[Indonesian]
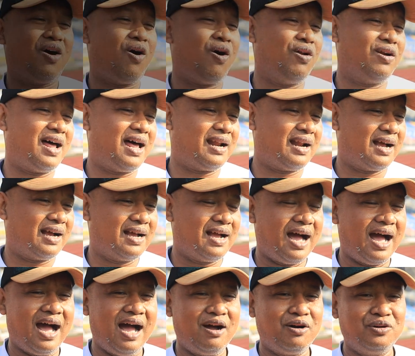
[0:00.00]

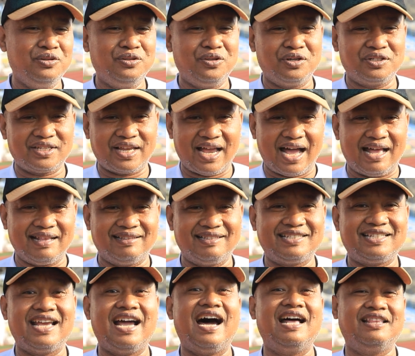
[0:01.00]
Olahraga untuk
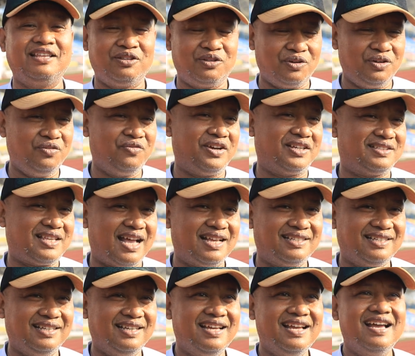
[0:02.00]
sehat-sehat itu
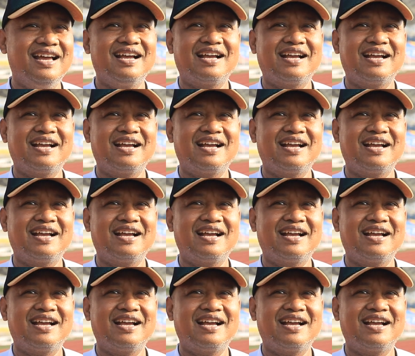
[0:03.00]
investasi.